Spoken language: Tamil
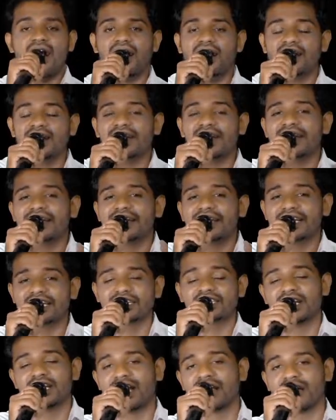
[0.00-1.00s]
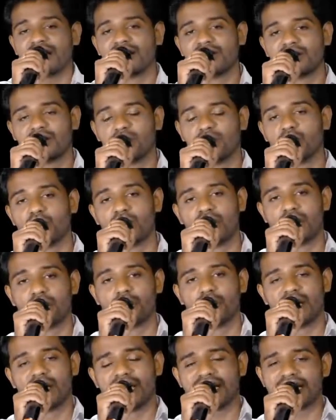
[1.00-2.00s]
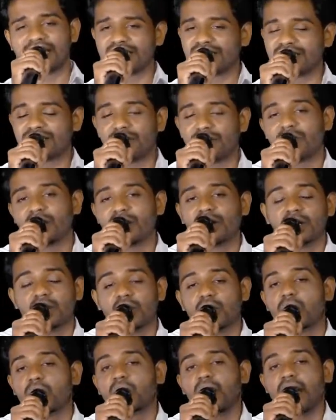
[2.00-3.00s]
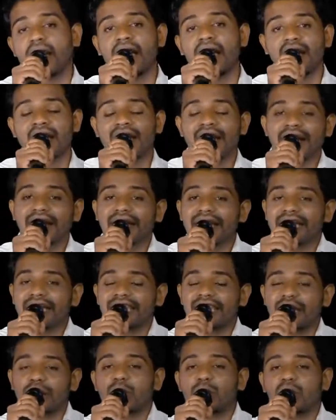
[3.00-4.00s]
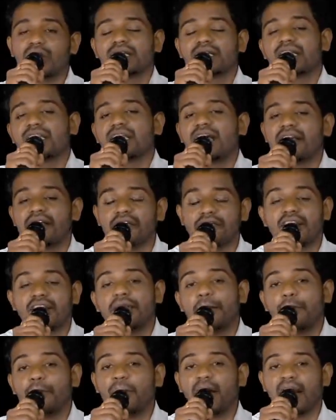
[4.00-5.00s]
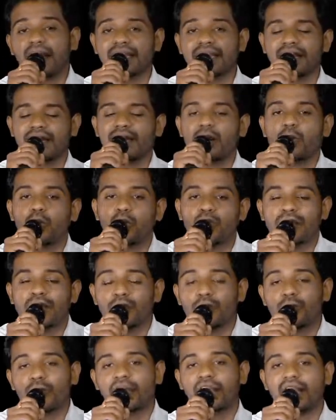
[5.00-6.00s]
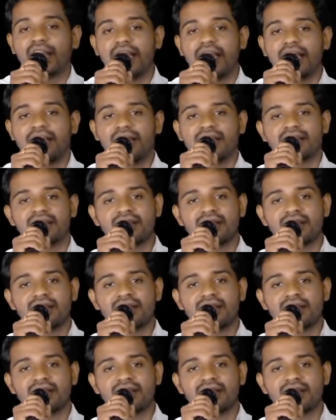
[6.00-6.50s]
ஆன்றா இன்னைக்கு ஜனங்களுக்கு உணர்வு இல்லை கிறிஸ்தவர்களுக்கு கூட இன்னைக்கு இதை குறித்ததான வெளிப்பாடு இல்லை உணர்வு இல்லை